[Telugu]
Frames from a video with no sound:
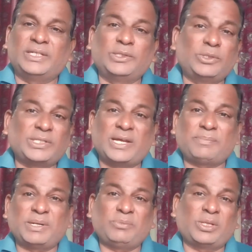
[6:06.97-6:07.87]
ఈరోజే ఆ
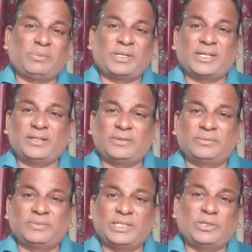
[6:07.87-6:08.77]
పని మొదలు పెట్టేద్దాం
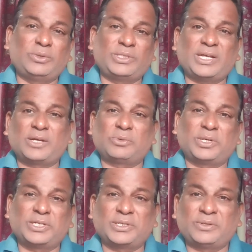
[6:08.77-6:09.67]
ఈరోజే ఆ
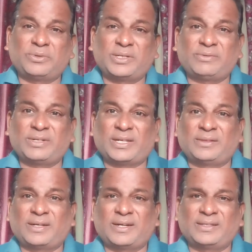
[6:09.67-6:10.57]
కొటేషన్లో ఉన్నటువంటి
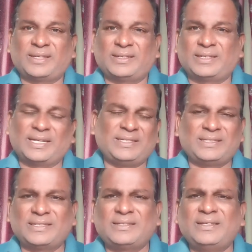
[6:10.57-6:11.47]
అంతరార్థాన్ని
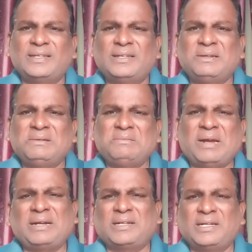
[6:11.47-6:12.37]
గ్రహించేసి
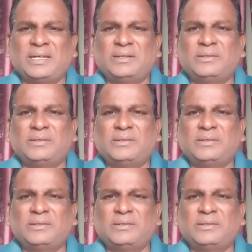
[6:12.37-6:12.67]
వెంటనే